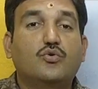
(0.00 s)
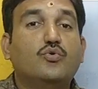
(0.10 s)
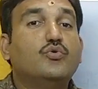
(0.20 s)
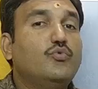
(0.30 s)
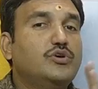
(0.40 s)

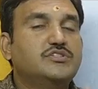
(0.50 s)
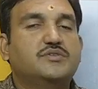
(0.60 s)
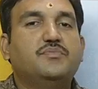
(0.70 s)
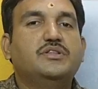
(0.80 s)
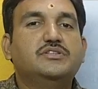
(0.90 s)
గురువుకి
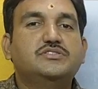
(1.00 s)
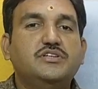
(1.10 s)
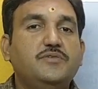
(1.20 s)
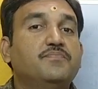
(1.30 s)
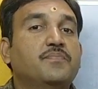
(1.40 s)

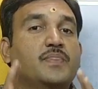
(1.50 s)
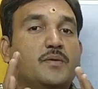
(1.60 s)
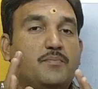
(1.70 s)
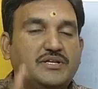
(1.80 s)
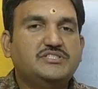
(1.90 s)
సంబంధించి
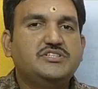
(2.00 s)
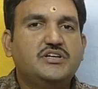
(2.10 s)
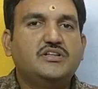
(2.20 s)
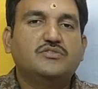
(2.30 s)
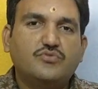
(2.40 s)
మంచి
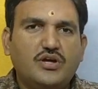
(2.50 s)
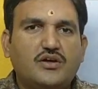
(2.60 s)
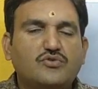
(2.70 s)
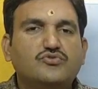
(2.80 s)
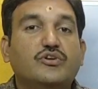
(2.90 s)
అనేది కూడా ఆ
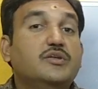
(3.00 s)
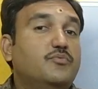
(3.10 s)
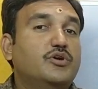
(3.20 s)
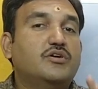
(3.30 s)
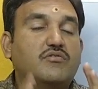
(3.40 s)
రోజు
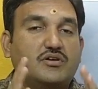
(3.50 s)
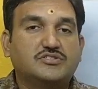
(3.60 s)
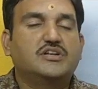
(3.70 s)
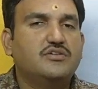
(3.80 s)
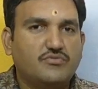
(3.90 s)
వెళ్ళిపోయే
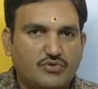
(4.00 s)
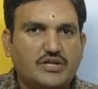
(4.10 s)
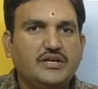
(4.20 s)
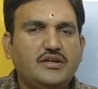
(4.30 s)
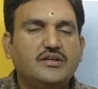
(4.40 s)
అవకాశాలనే
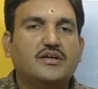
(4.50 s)
ఉంటాయి